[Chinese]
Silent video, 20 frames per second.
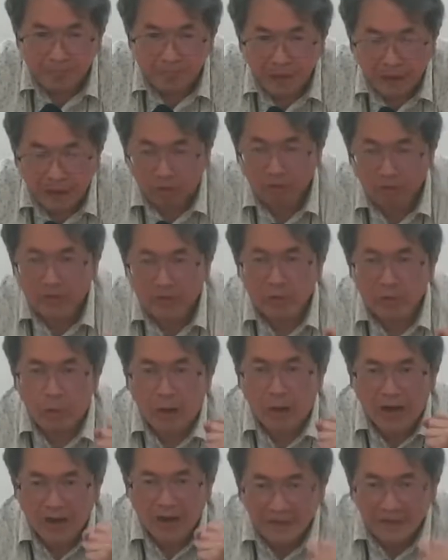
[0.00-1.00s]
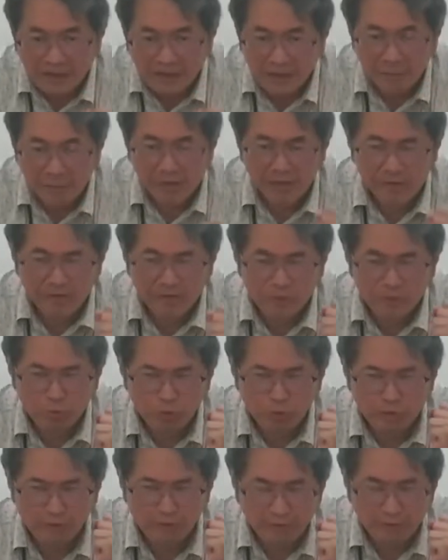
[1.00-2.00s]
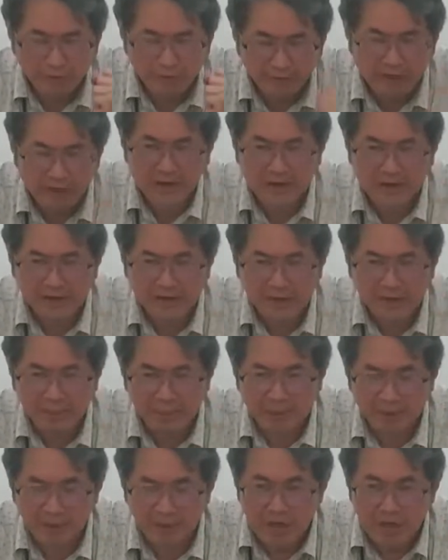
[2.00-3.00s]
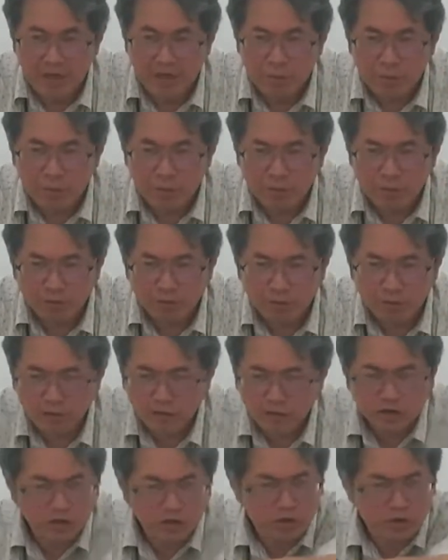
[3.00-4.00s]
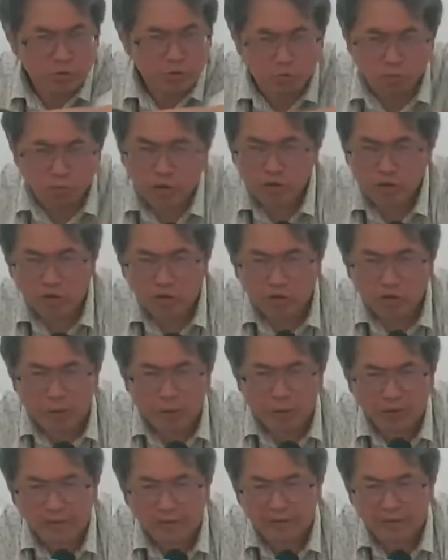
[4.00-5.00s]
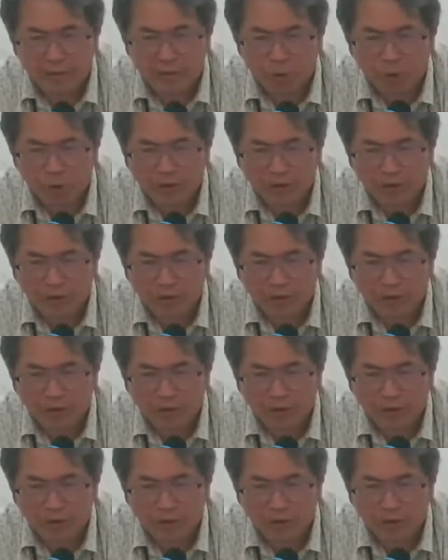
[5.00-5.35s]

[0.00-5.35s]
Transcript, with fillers: 好，那我爱你们如此的在意你们，我视所有的危险患